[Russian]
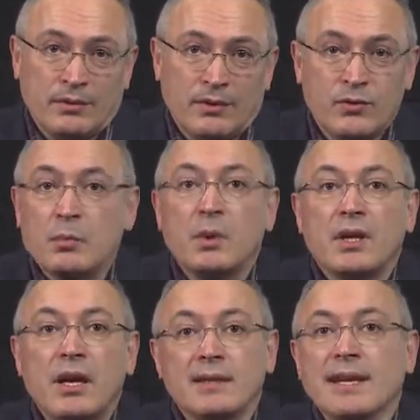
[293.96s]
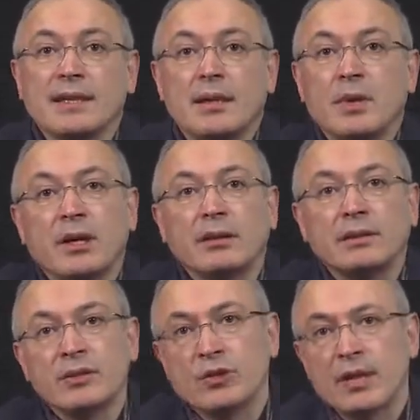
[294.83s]
Но все меняется, когда мы
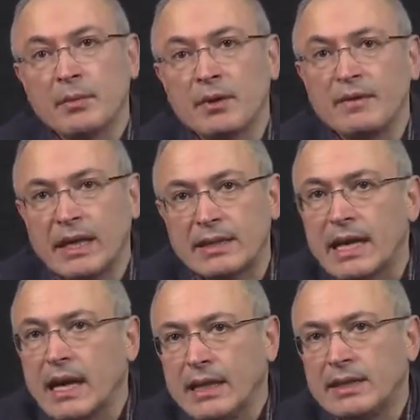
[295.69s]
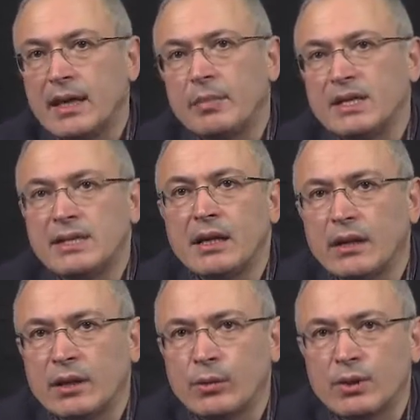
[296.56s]
начинаем говорить не об
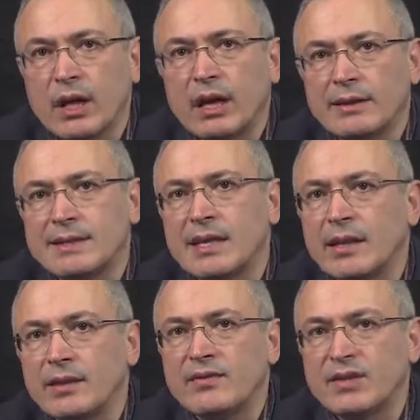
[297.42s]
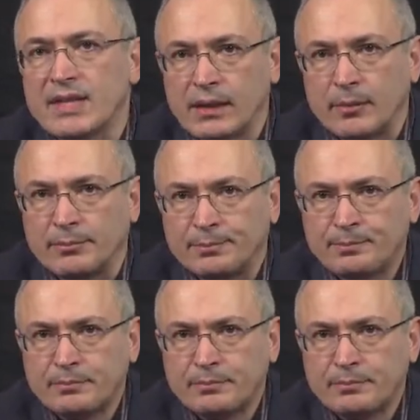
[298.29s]
отдельных людях, а о населении в целом –